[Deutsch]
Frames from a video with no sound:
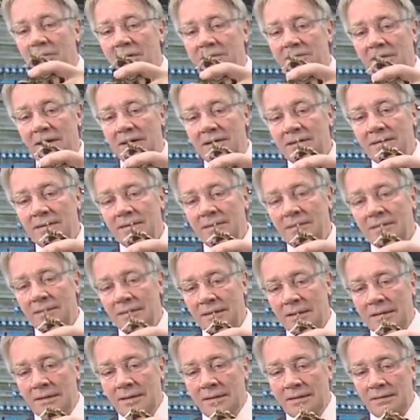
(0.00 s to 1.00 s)
mit denen
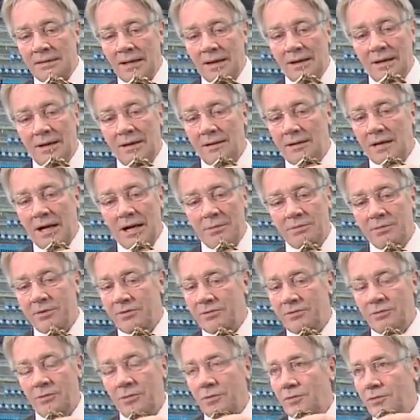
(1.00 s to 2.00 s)
da gab
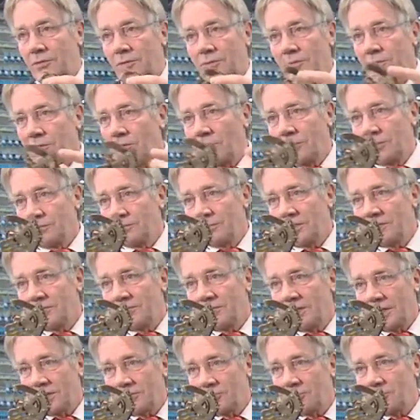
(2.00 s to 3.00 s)
es nur so neun
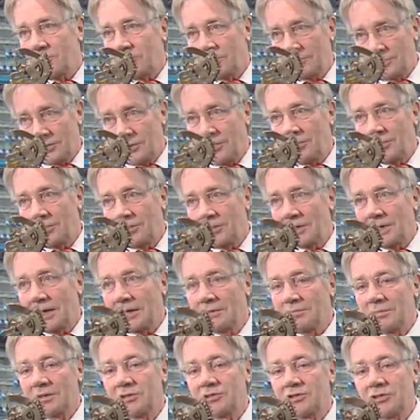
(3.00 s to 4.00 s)
bis zehn Stück in der
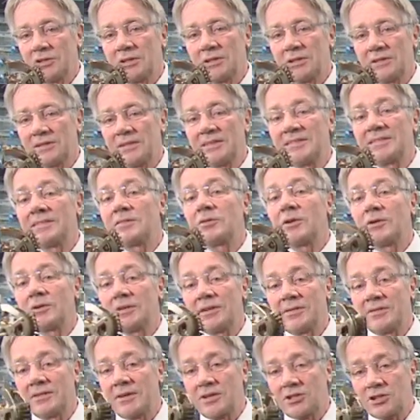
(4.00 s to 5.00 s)
Originalmaschine. Die sind
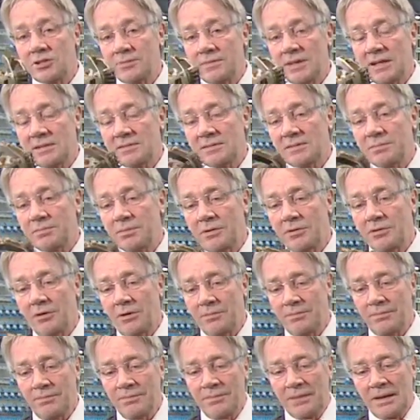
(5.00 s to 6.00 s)
heute sehr schwer zu
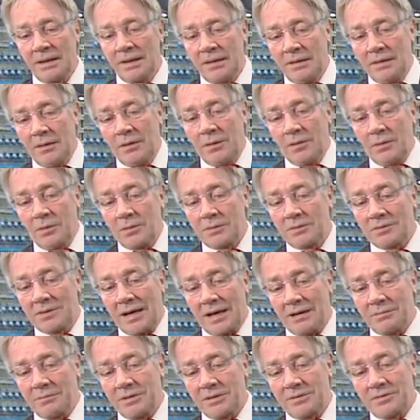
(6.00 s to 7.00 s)
bekommen. Und
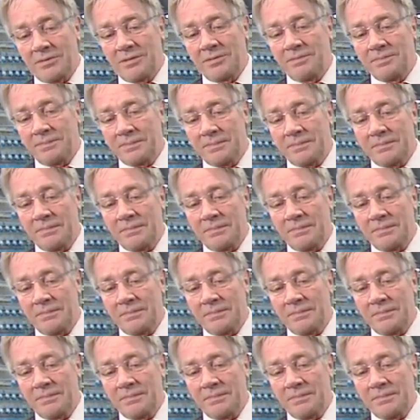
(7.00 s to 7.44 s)
damit,